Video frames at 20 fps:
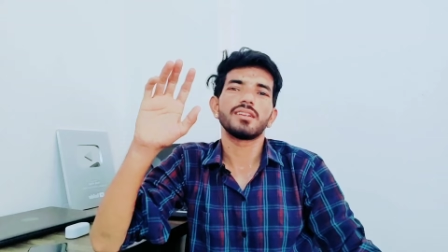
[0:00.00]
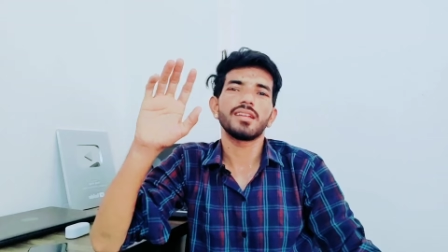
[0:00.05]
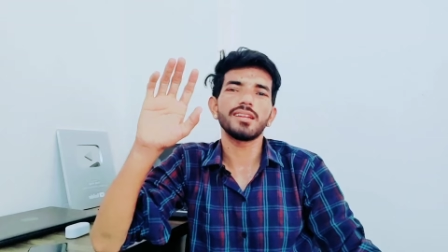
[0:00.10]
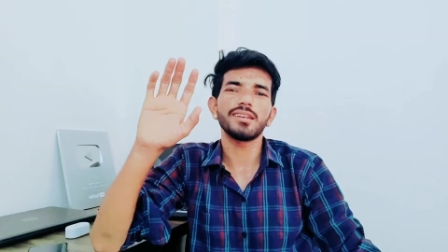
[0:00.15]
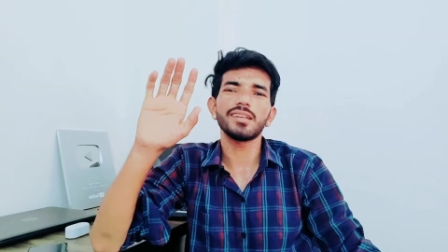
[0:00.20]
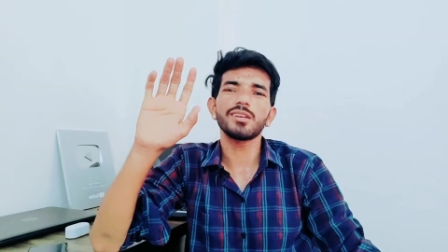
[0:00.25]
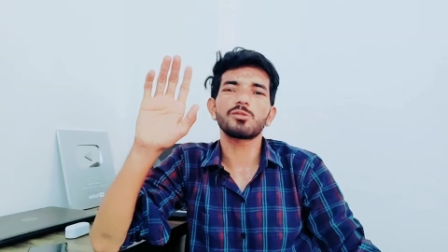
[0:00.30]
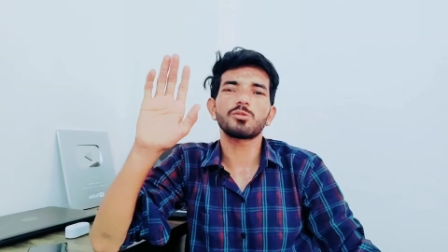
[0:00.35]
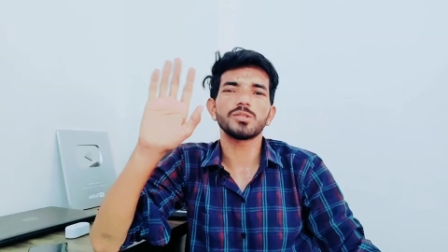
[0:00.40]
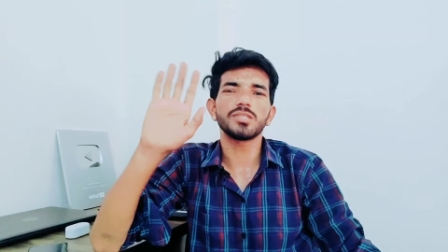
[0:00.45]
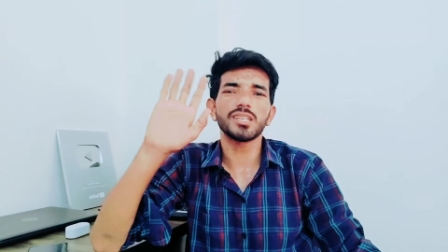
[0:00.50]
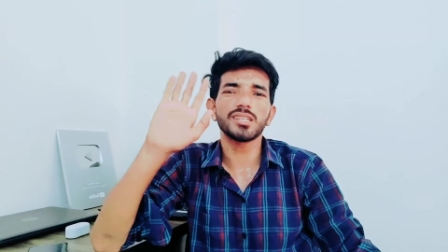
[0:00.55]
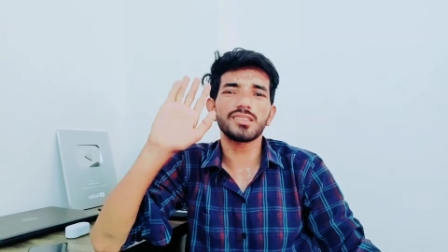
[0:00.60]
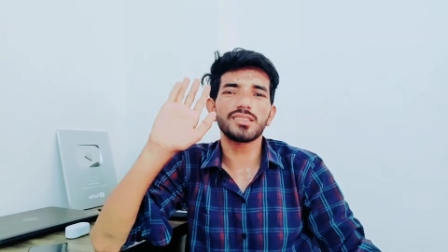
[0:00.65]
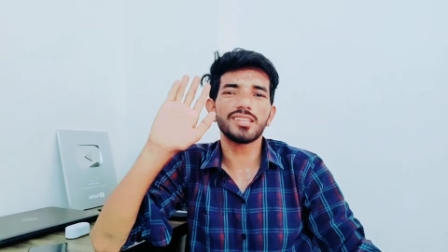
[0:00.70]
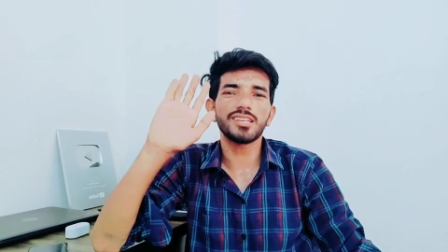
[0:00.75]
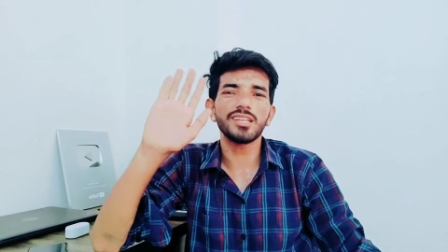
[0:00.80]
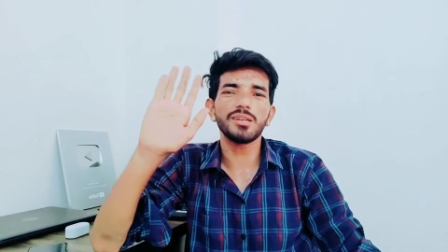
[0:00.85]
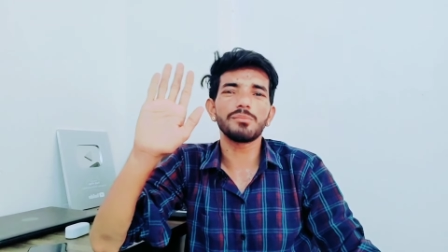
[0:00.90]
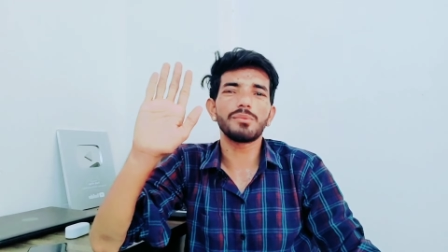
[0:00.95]
नहीं नहीं कोई तो
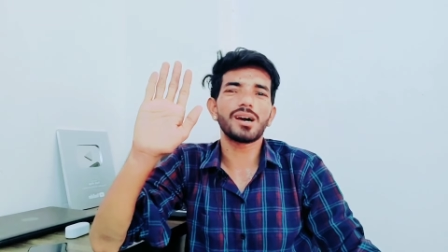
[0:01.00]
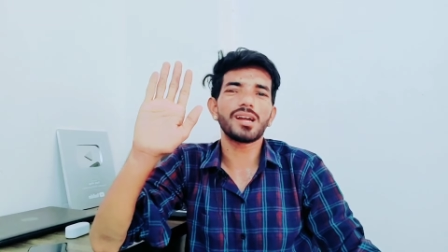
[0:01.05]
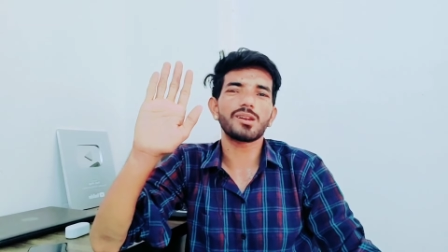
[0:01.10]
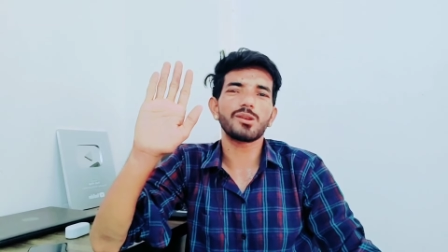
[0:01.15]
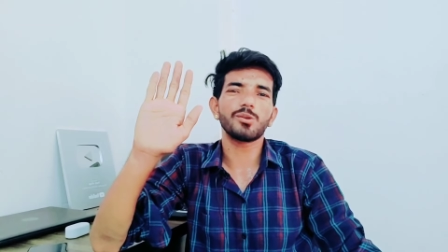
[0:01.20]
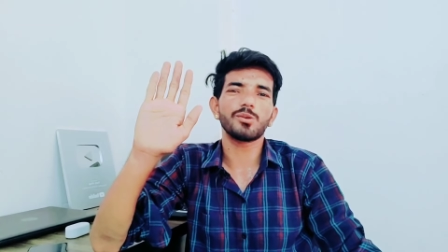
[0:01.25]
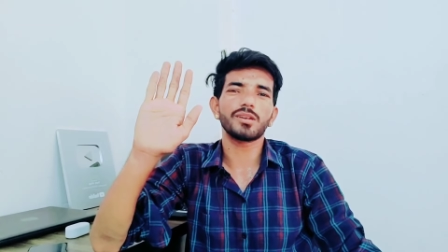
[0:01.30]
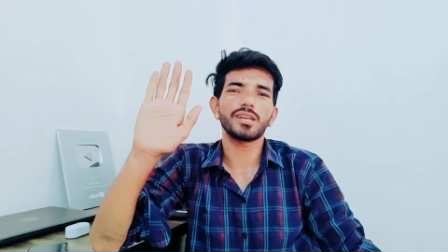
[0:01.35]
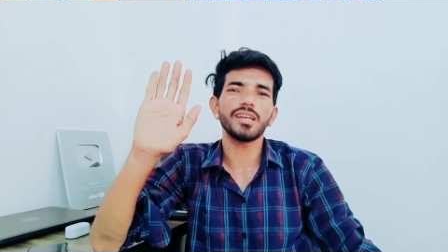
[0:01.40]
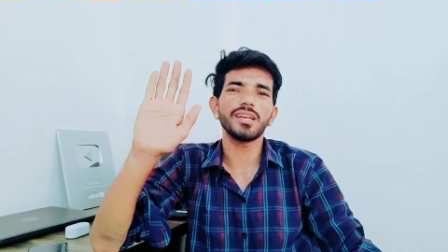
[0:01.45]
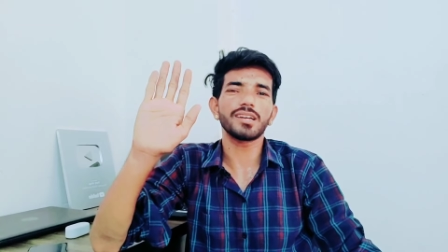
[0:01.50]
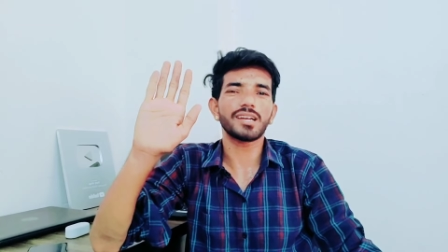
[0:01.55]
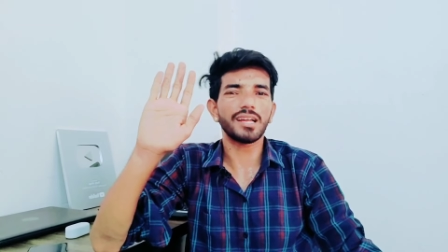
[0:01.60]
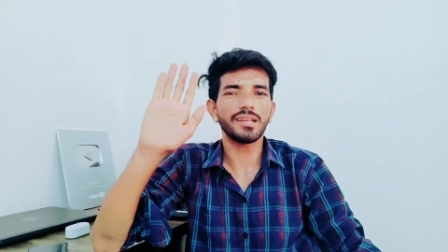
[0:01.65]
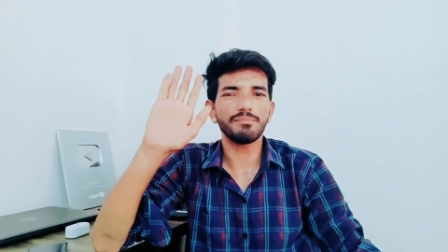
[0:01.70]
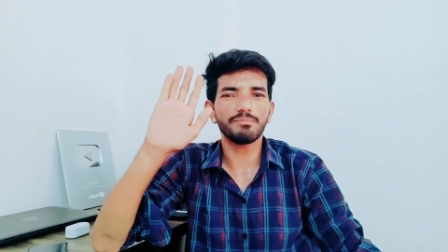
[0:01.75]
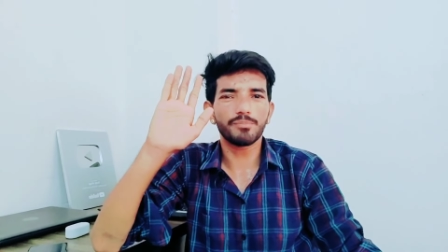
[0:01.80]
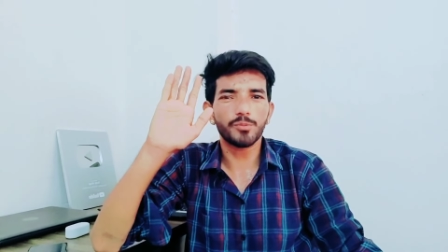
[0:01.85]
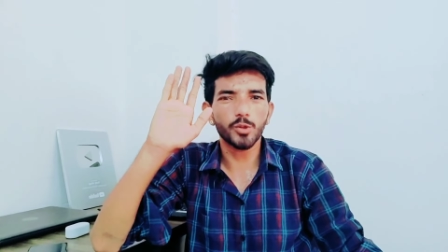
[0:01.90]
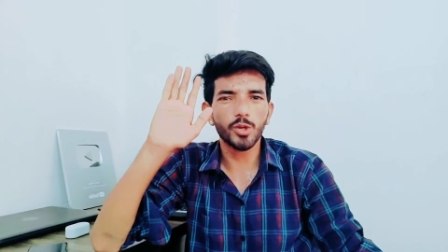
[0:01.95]
तीर मार लोगे
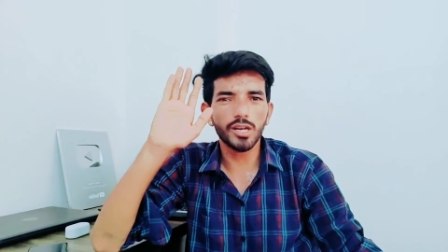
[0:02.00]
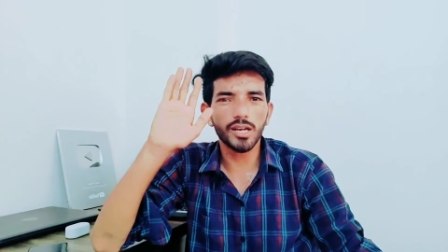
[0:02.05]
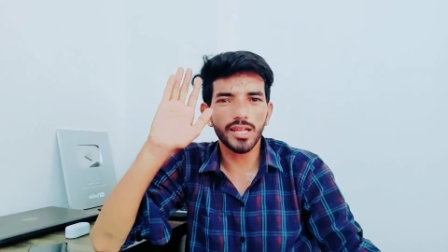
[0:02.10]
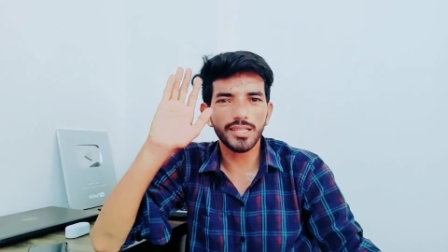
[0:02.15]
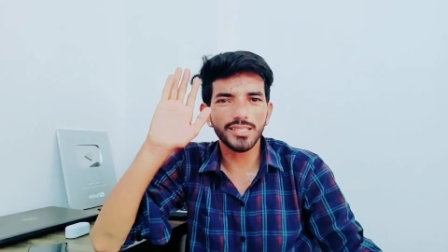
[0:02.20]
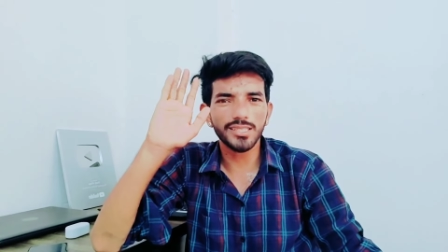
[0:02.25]
कहीं पूरा